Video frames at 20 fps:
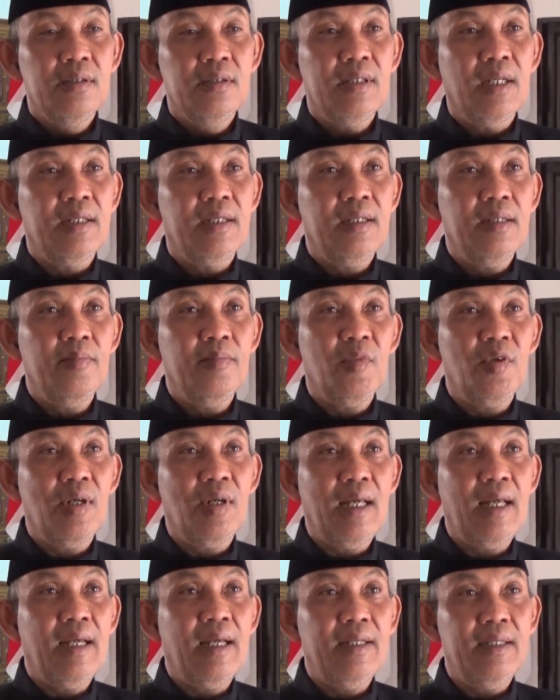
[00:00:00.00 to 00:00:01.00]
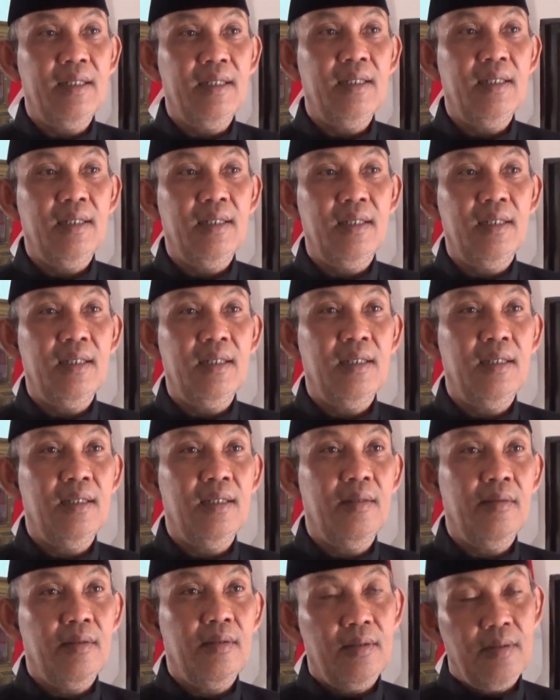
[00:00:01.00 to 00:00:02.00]
Jadi mulai
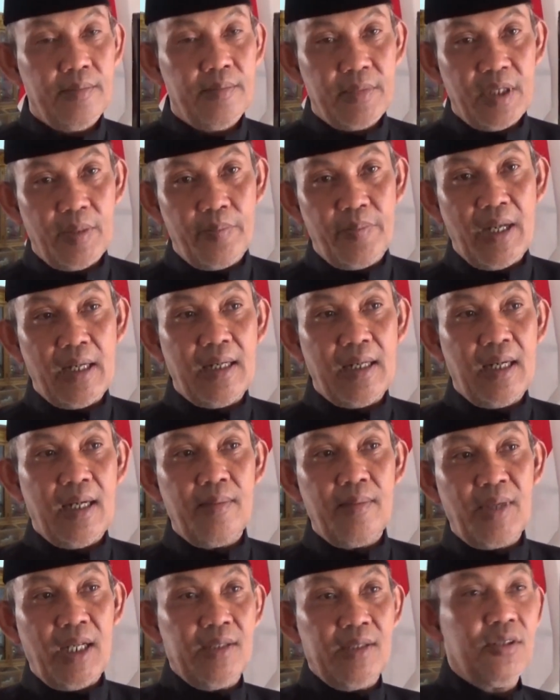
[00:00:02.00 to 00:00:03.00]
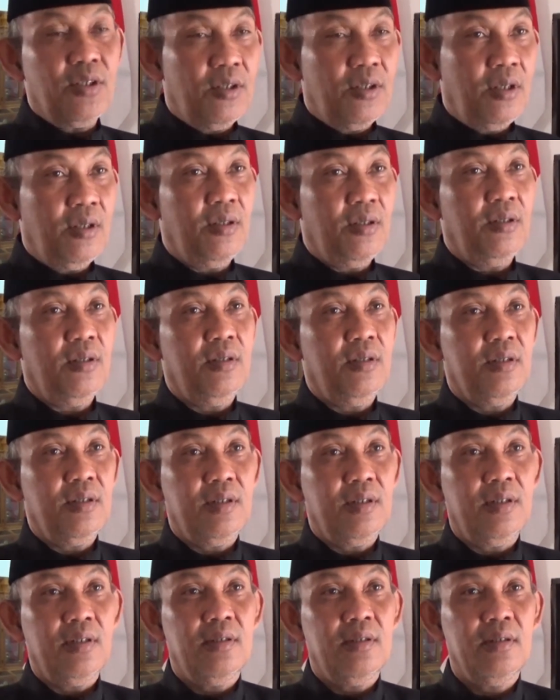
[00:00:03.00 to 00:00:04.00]
kebakaran masuk
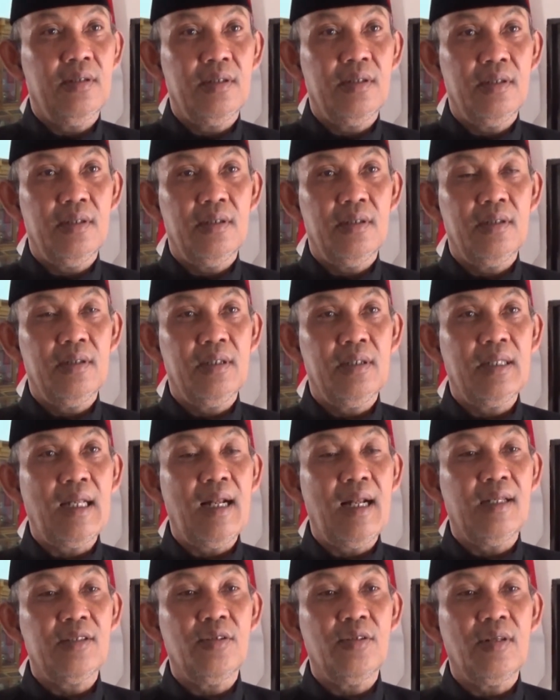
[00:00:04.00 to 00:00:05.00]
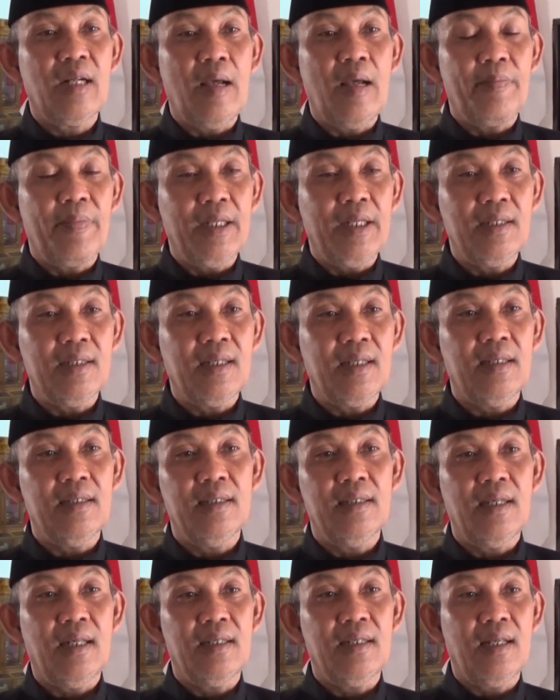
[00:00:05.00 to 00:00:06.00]
kita langsung rapat kita
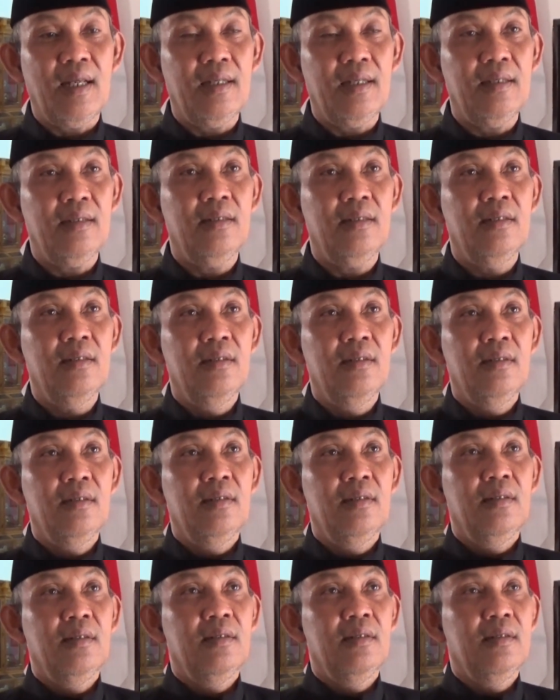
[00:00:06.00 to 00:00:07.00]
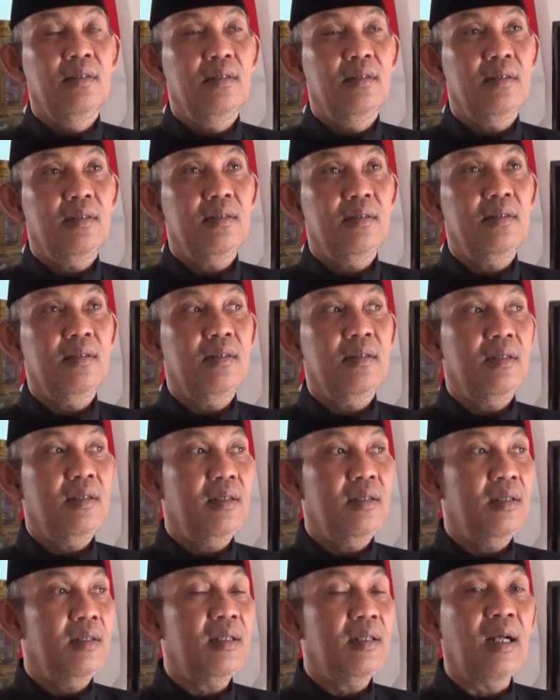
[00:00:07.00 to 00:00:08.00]
tingkatkan
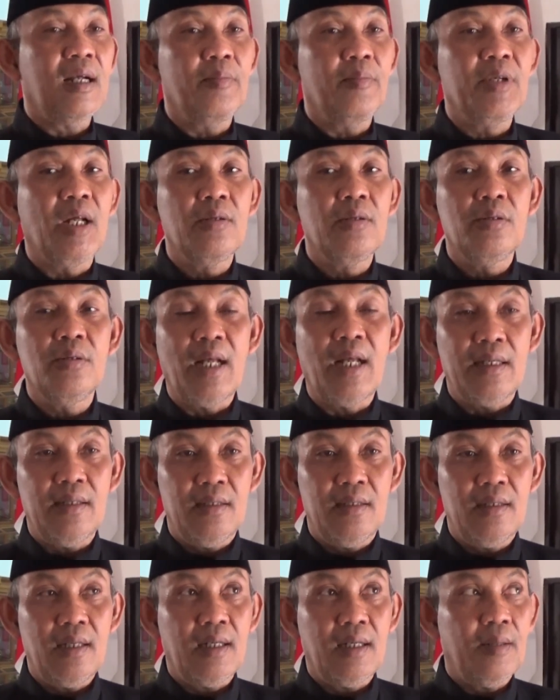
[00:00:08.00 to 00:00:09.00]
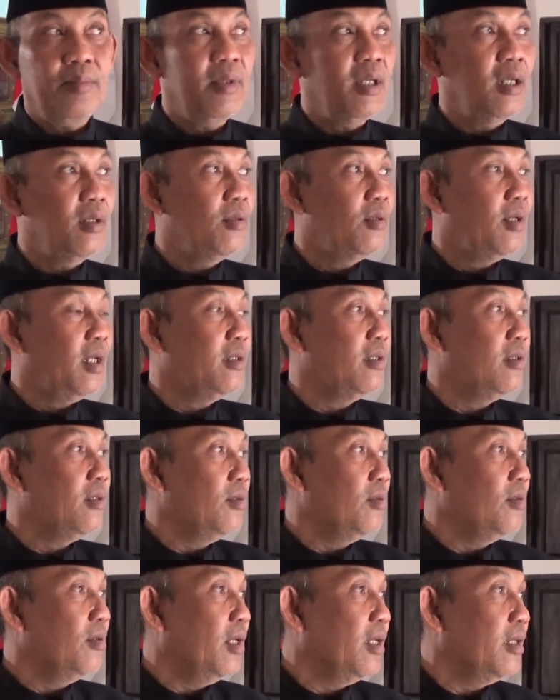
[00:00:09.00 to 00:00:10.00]
ke tanggap darurat. Tanggap darurat
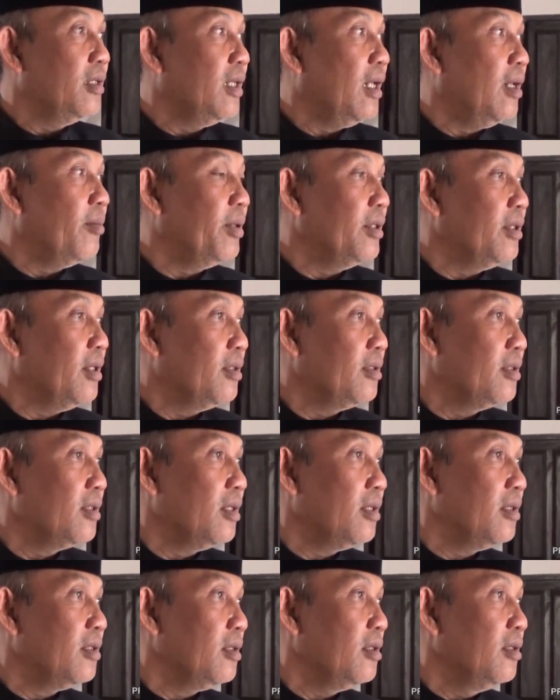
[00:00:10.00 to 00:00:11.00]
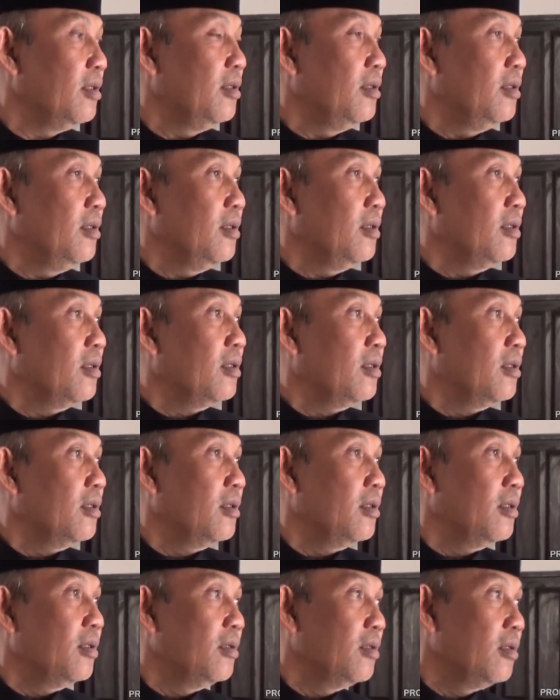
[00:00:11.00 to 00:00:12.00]
itu hari apa ya? Kebakaran
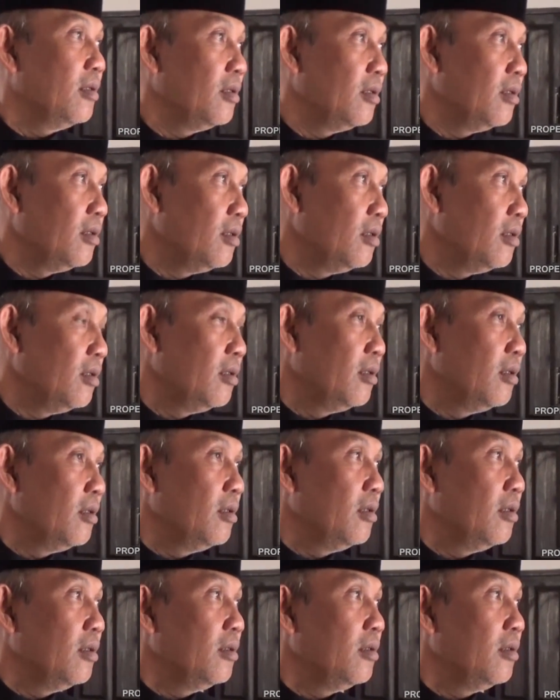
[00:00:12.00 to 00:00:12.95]
Jumat, Sabtu.